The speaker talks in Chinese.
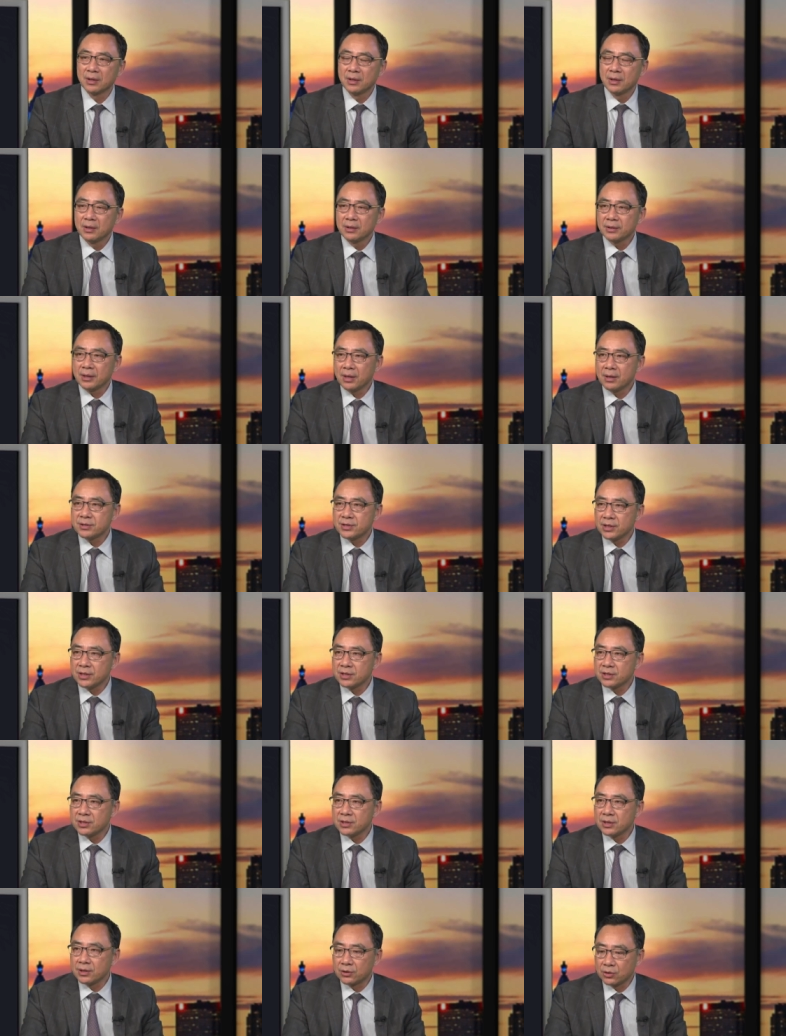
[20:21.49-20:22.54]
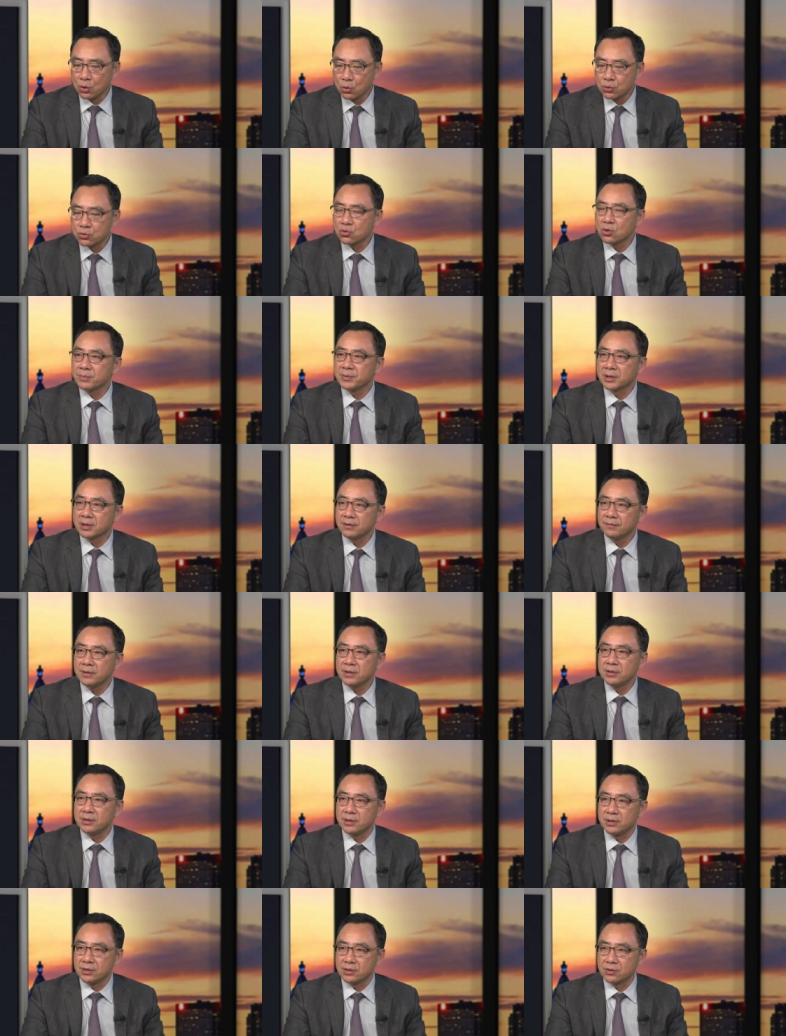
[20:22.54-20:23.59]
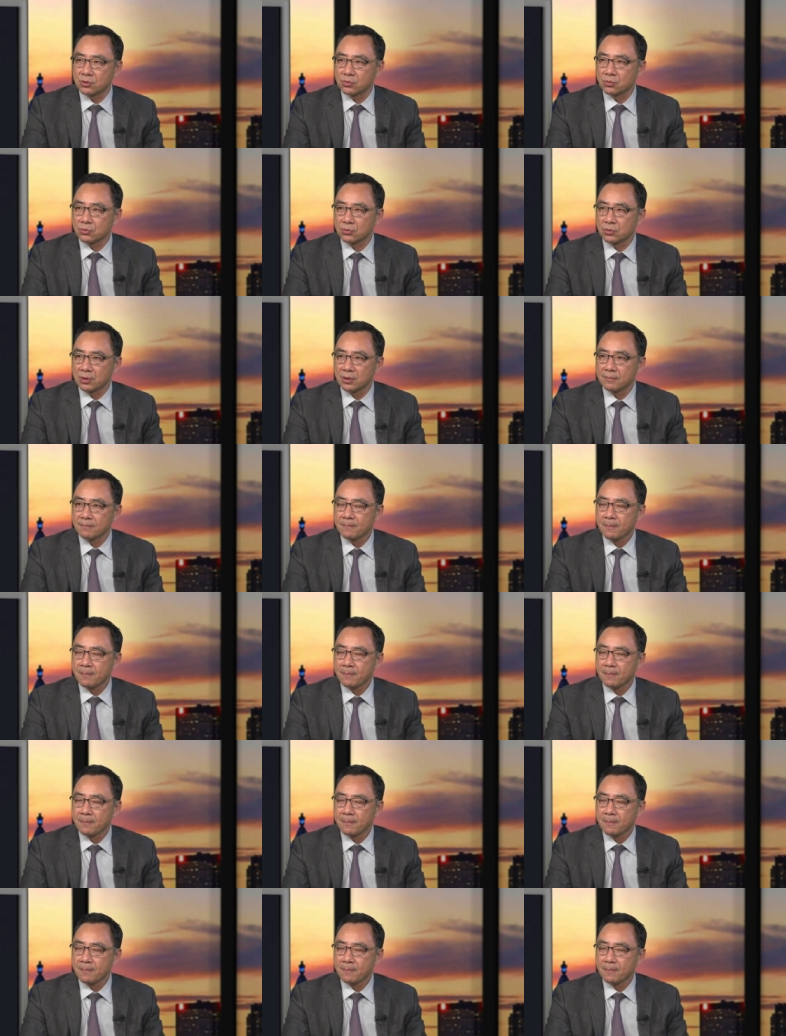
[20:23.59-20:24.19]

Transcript: 当然，这些事情都说明一个问题，就是说，